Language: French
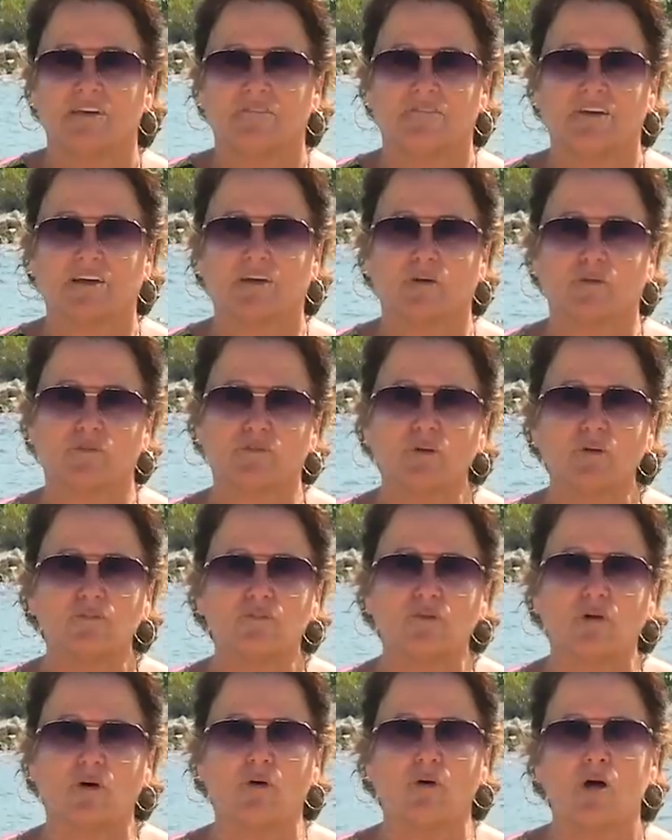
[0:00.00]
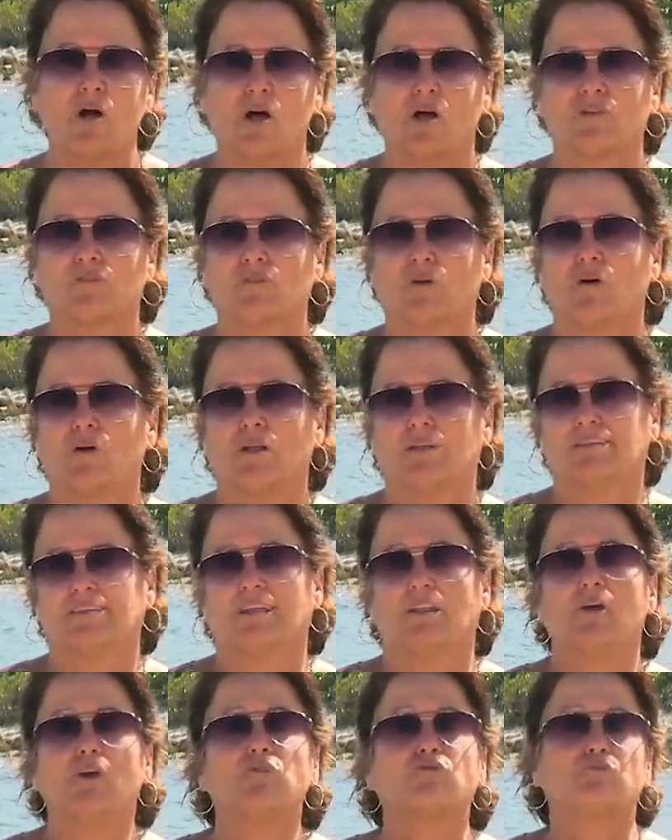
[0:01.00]
Mais ben oui. Fait autres, sont,
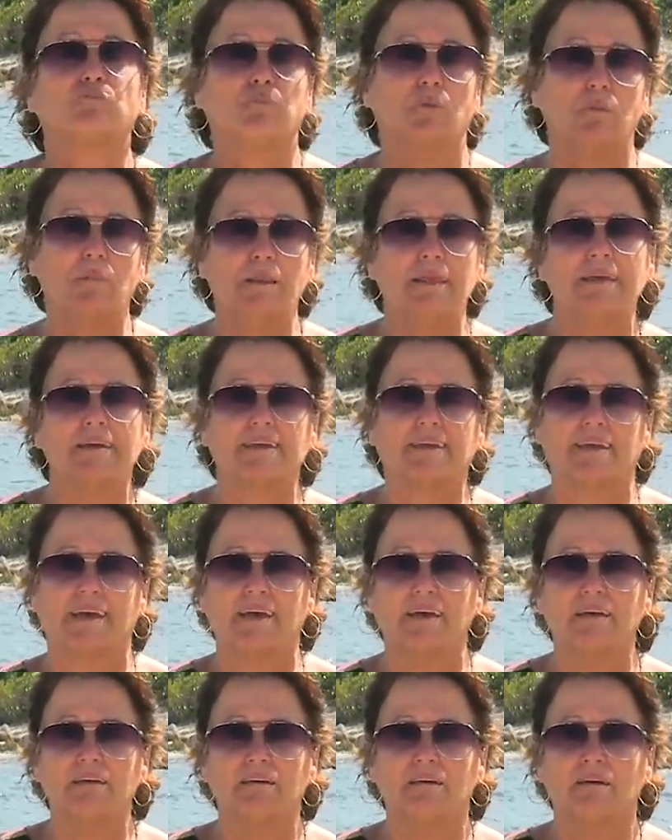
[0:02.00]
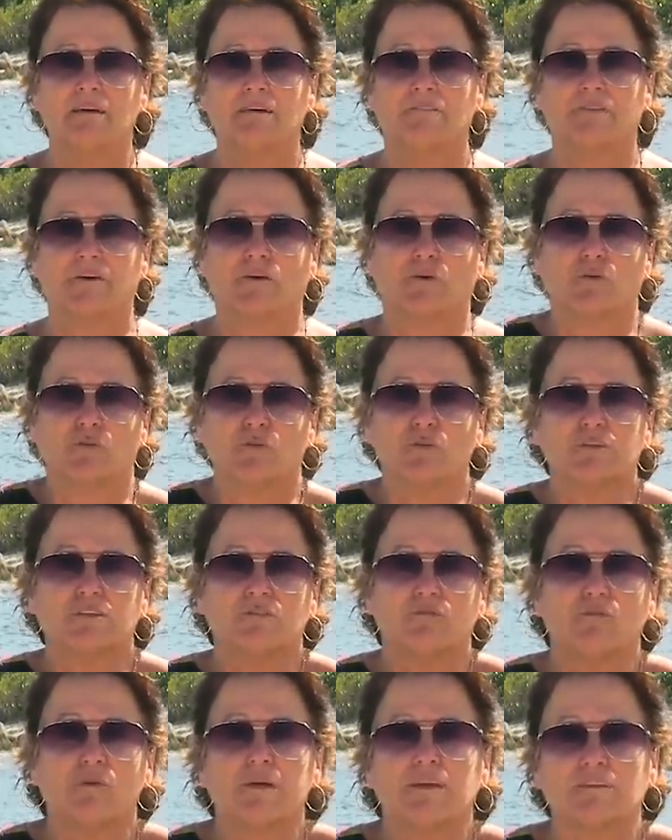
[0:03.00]
c'est l'œil du public. Hein? Fait autres,
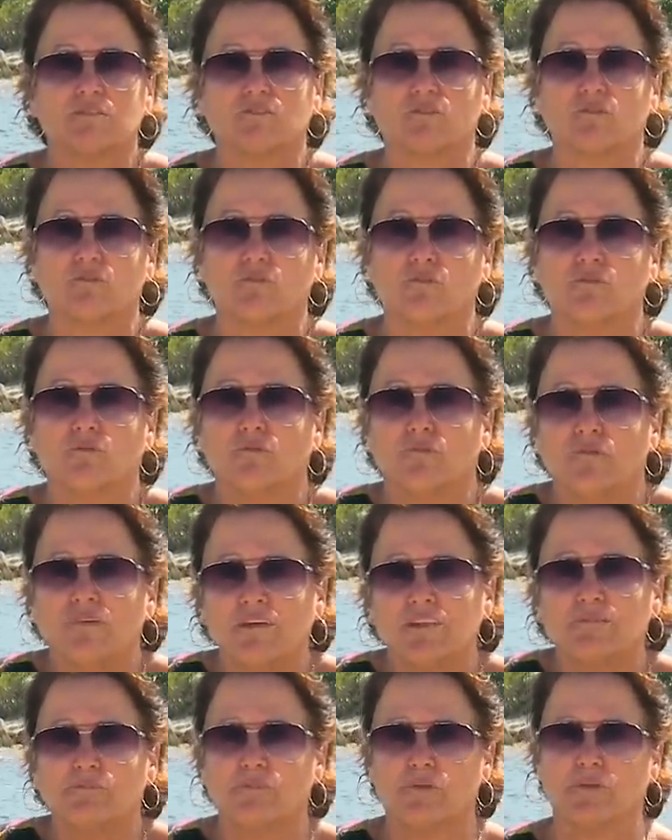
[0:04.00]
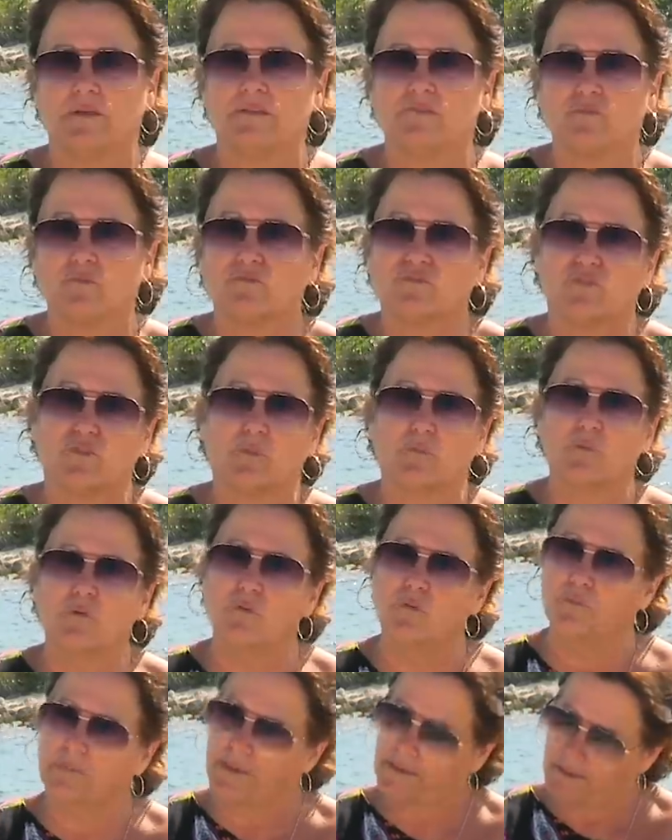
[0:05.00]
ils voient qu'est-ce que vous faites, puis ils trouvent ça
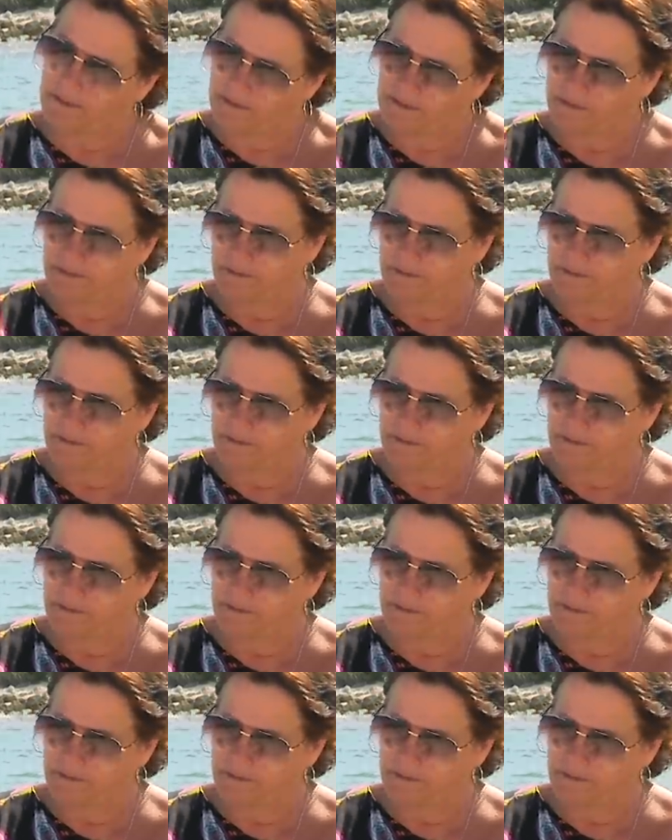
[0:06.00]
beau, mais...